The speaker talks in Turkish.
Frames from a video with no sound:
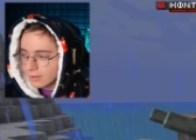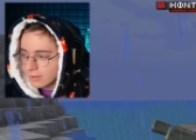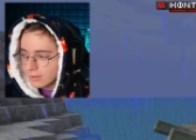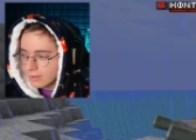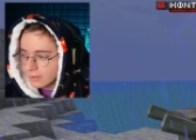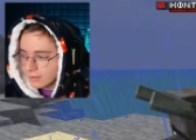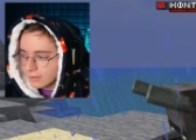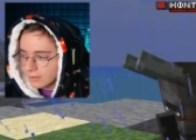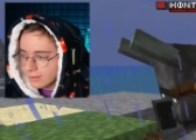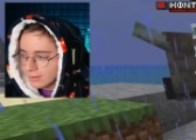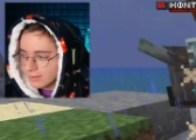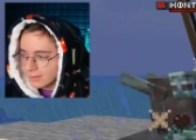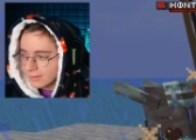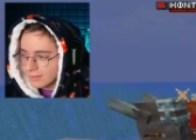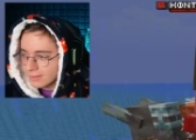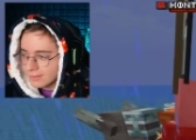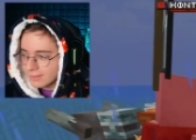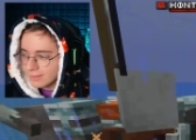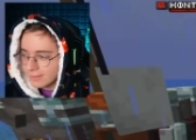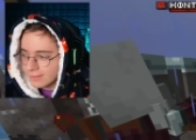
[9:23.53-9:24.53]
geldim ama
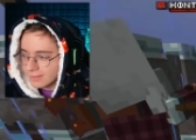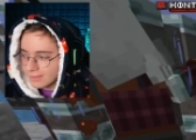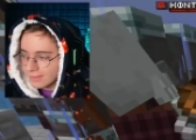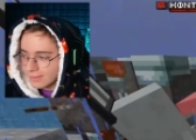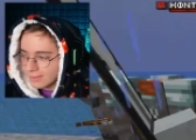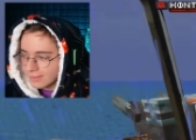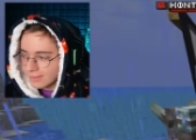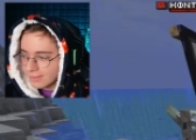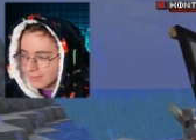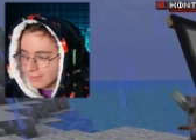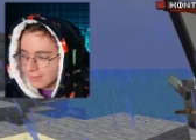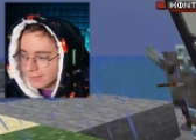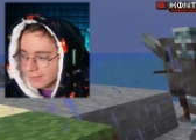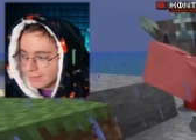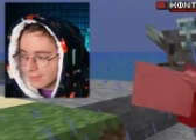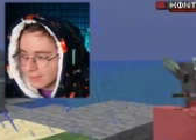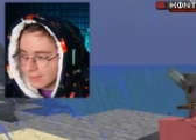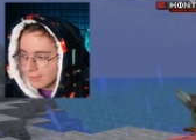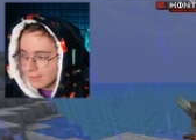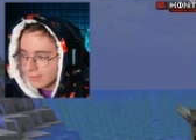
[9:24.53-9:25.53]
benim baltam kırıldı o
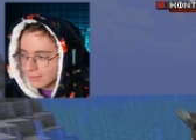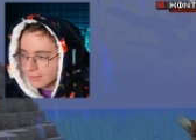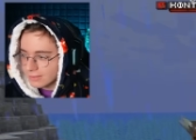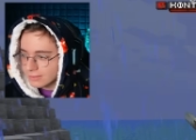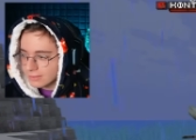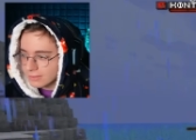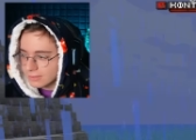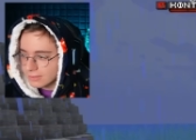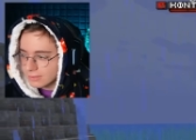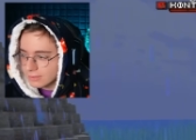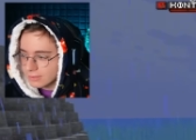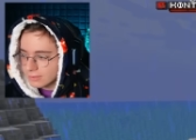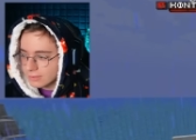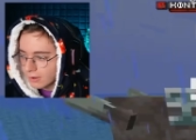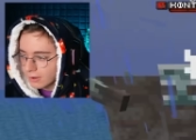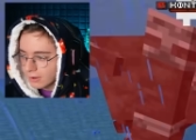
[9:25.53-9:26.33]
yüzden kazmayı dalacağım.